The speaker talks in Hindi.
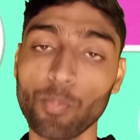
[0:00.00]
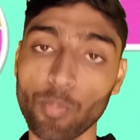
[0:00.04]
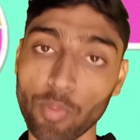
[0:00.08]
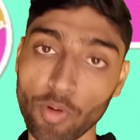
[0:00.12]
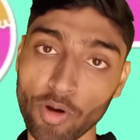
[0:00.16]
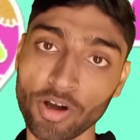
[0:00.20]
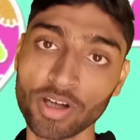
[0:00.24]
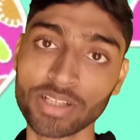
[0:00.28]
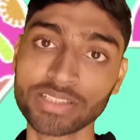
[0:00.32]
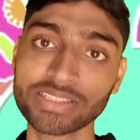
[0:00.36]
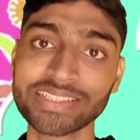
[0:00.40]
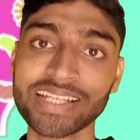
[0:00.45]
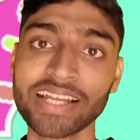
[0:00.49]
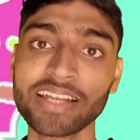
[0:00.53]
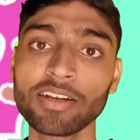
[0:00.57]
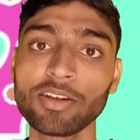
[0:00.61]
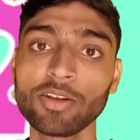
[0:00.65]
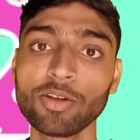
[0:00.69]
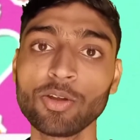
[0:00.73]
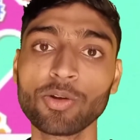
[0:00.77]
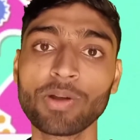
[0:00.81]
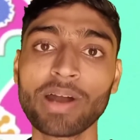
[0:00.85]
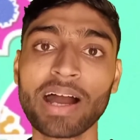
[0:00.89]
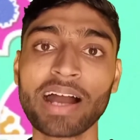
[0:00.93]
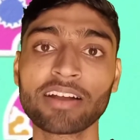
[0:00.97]
बहुत सारे
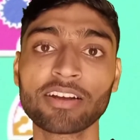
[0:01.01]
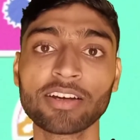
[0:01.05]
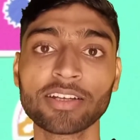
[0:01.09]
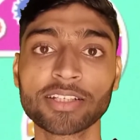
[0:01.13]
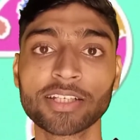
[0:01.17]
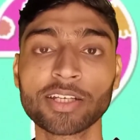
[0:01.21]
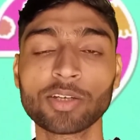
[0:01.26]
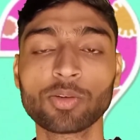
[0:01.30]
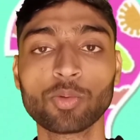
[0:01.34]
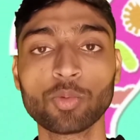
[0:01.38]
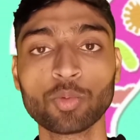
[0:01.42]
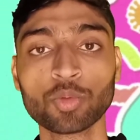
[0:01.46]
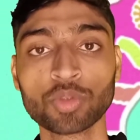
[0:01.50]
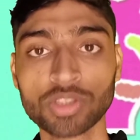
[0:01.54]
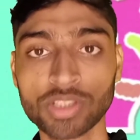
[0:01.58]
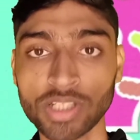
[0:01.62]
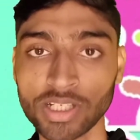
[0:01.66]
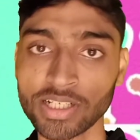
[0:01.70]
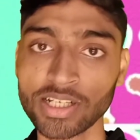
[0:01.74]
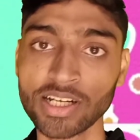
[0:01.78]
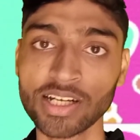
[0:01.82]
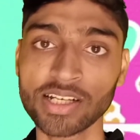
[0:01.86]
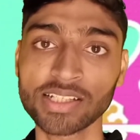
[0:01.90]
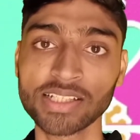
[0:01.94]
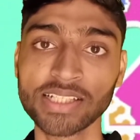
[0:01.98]
लोग आकर के क्वेश्चन